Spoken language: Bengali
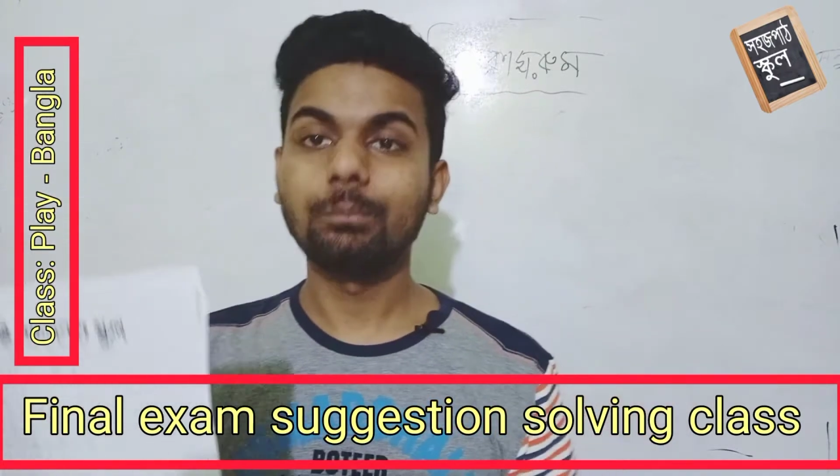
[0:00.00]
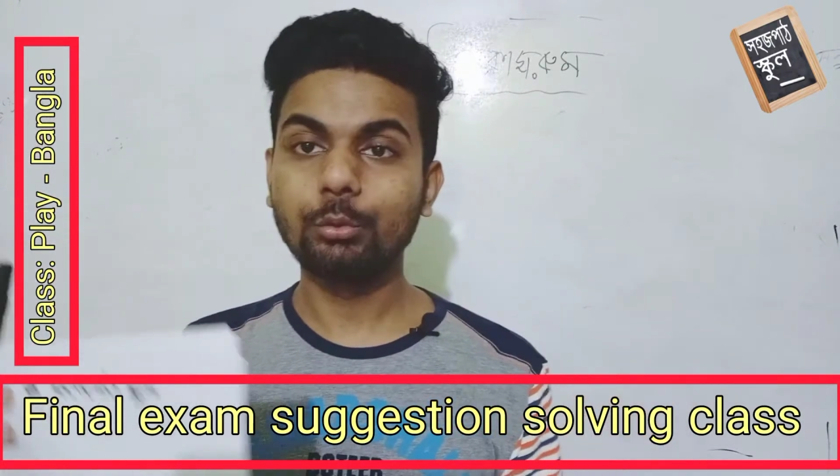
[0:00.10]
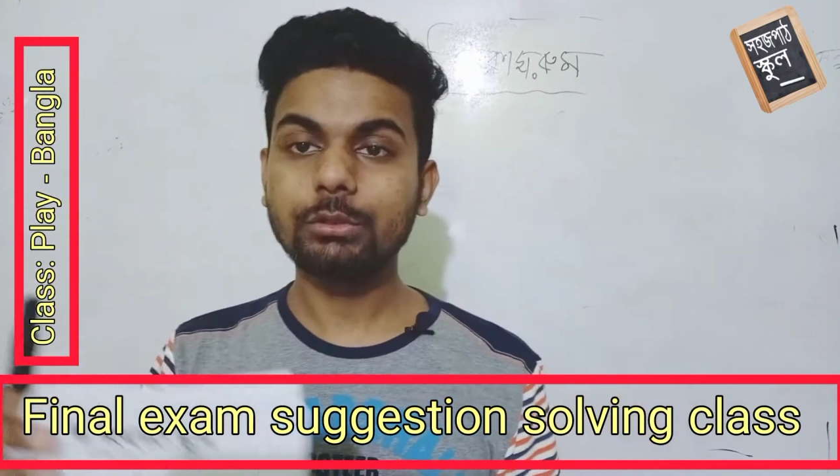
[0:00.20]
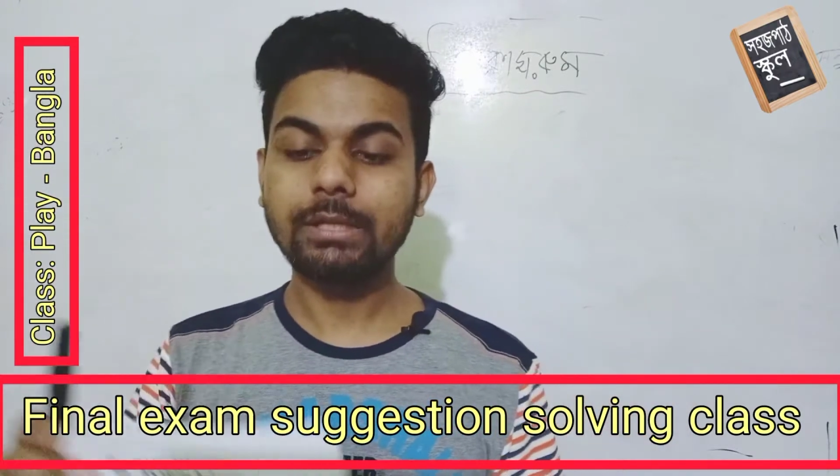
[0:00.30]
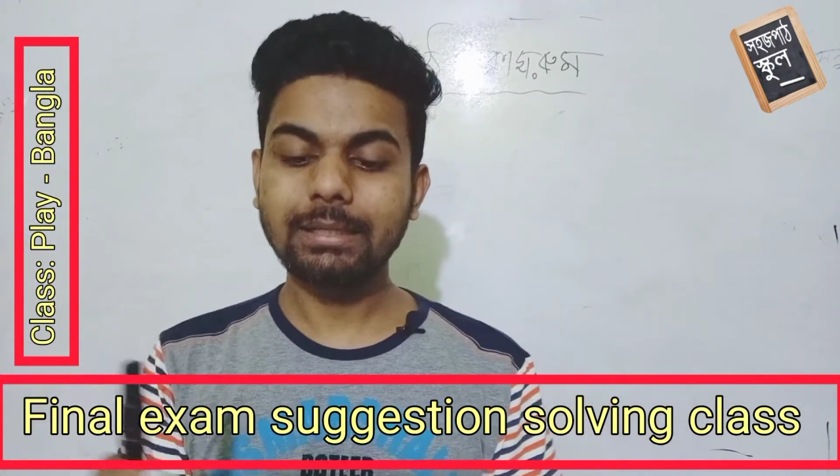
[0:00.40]

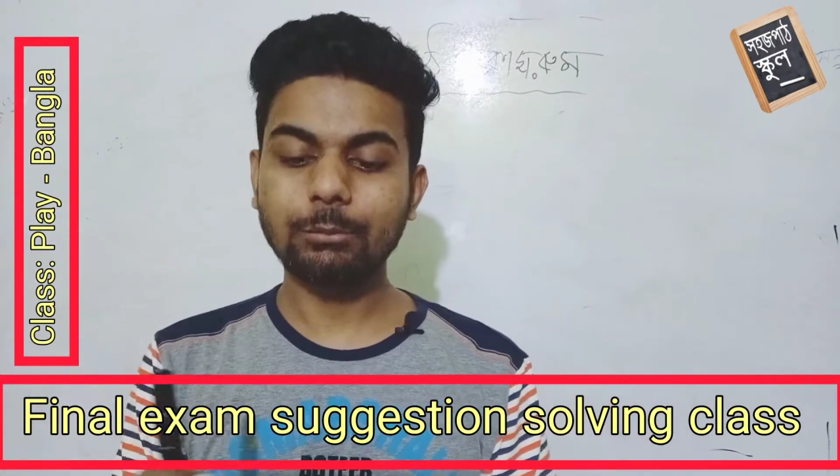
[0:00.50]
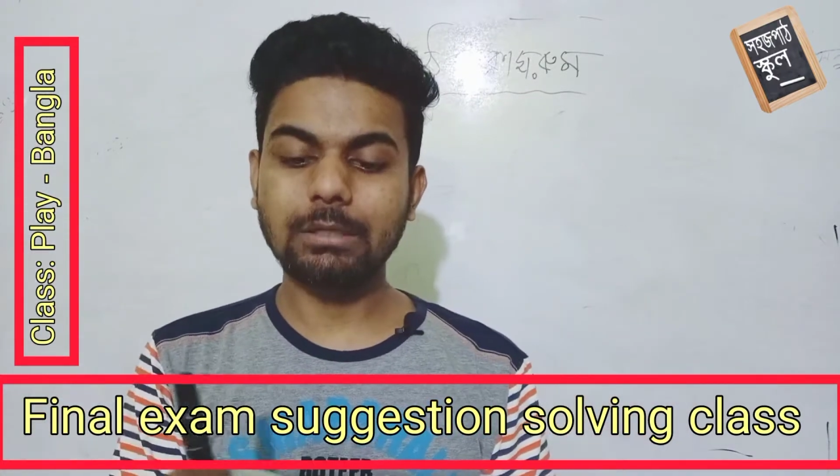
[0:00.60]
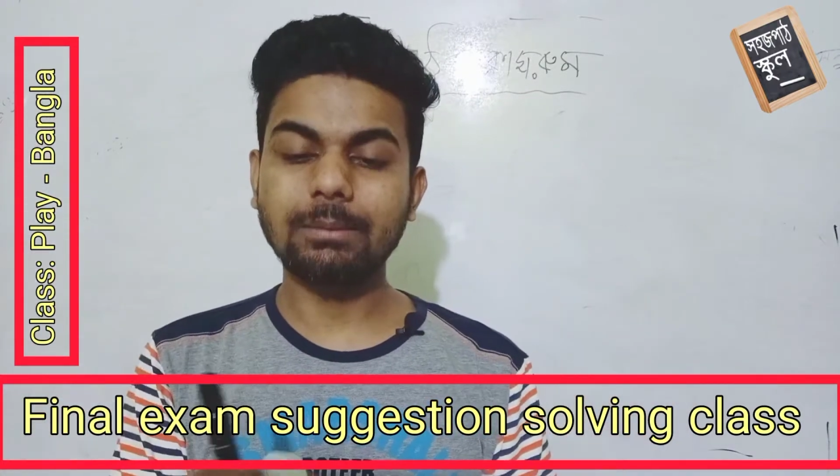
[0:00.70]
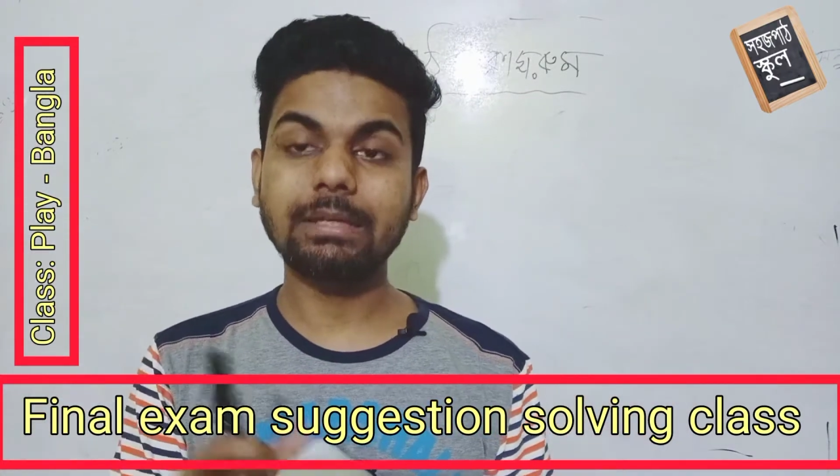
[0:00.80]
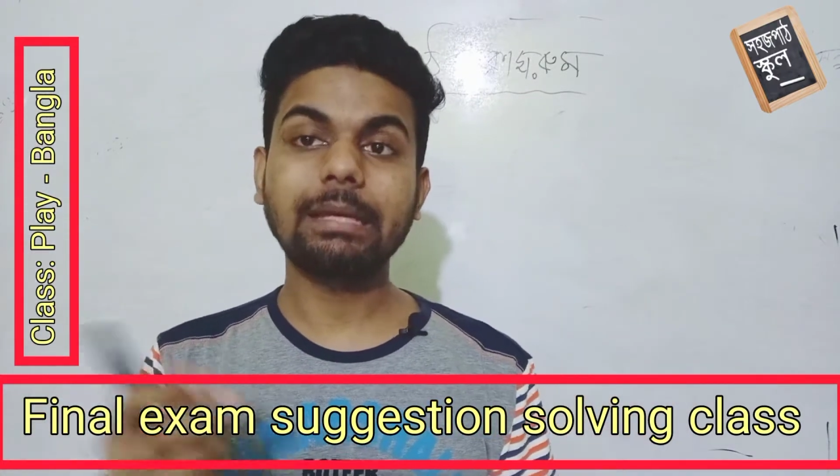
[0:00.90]
বুঝিয়ে দেবো
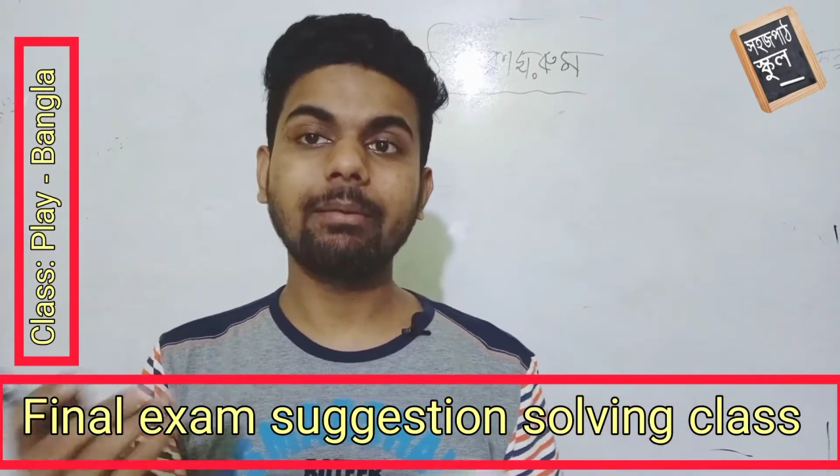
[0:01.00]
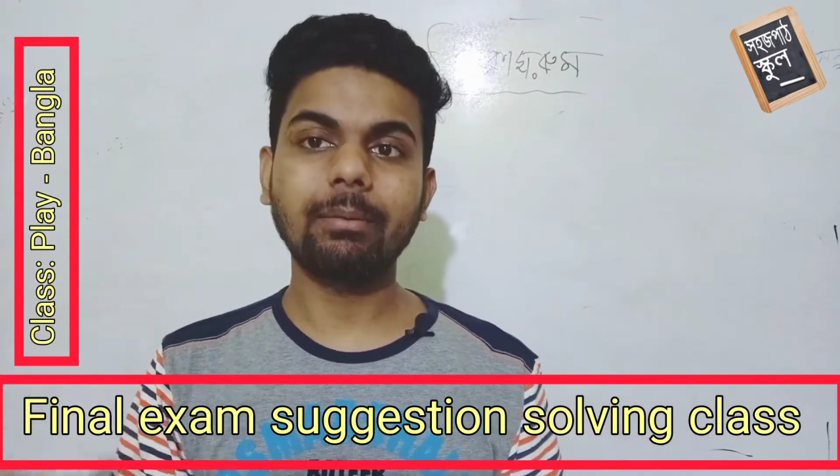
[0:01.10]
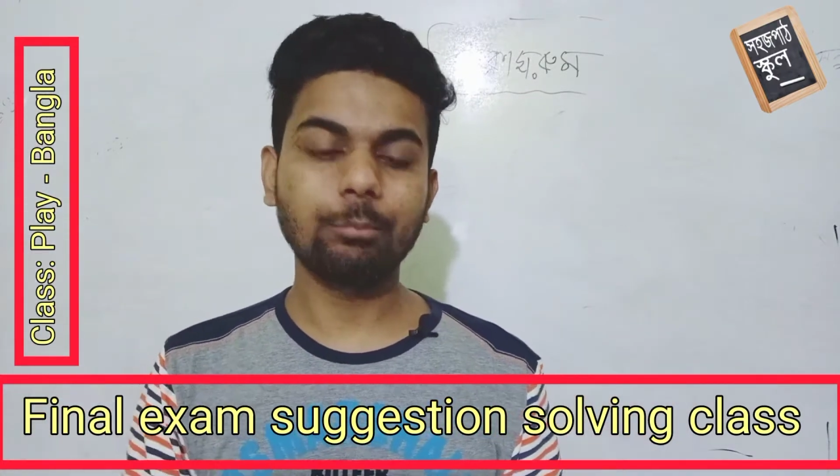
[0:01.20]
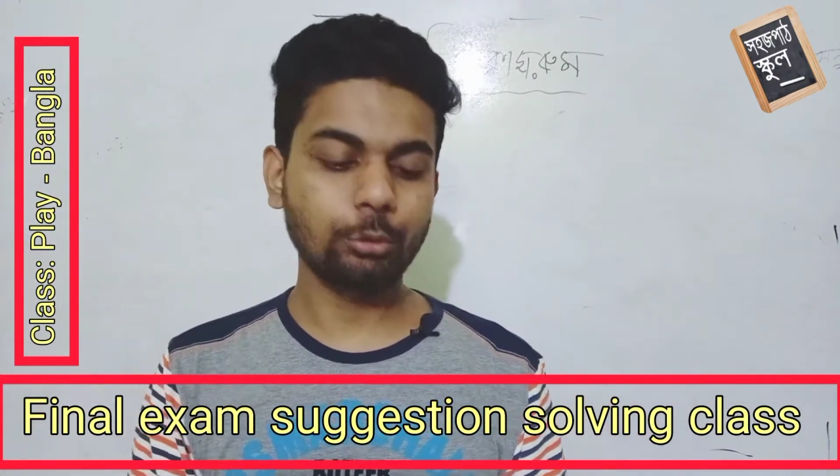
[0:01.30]
যে আমাদের কীভাবে